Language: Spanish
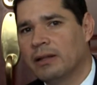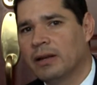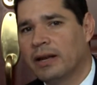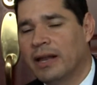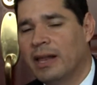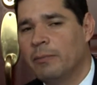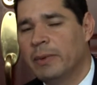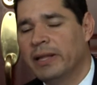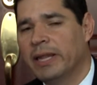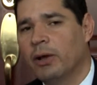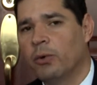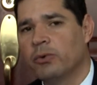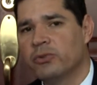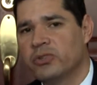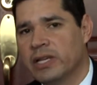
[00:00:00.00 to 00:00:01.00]
realmente
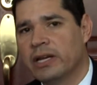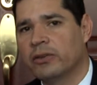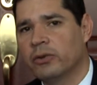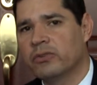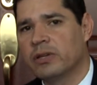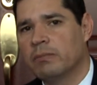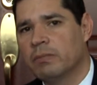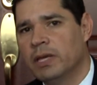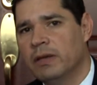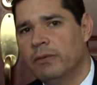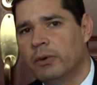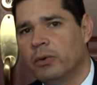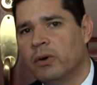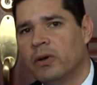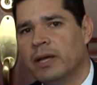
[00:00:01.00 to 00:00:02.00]
conciertos en
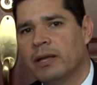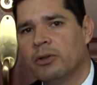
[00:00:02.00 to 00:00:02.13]
vivo,